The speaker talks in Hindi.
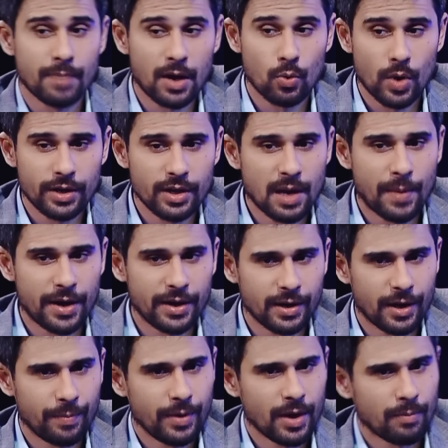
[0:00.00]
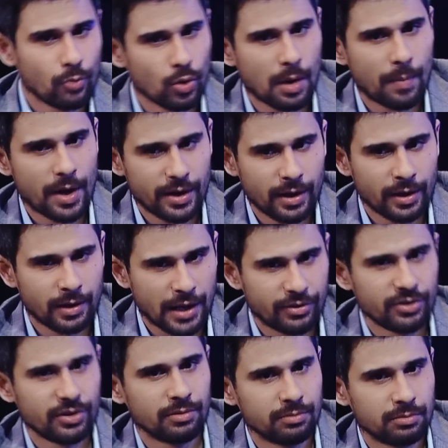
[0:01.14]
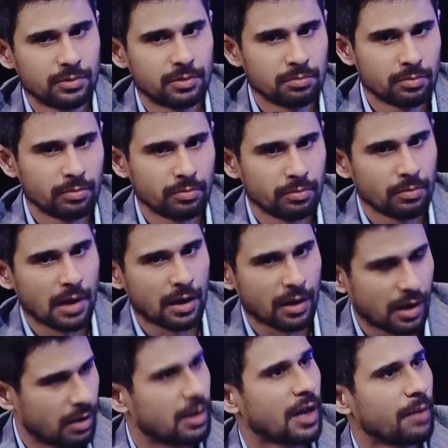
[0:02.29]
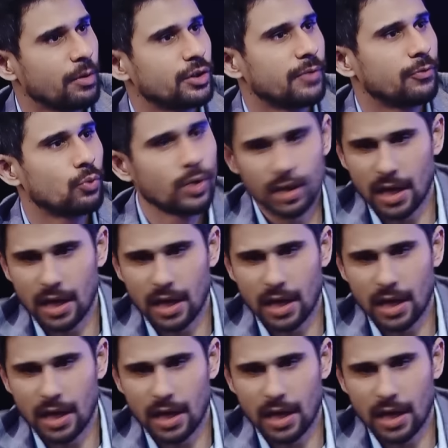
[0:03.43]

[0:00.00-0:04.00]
बार हुआ ये हमारे घर में हम लोग हमारे एक ऐसे घर में शिफ्ट हुए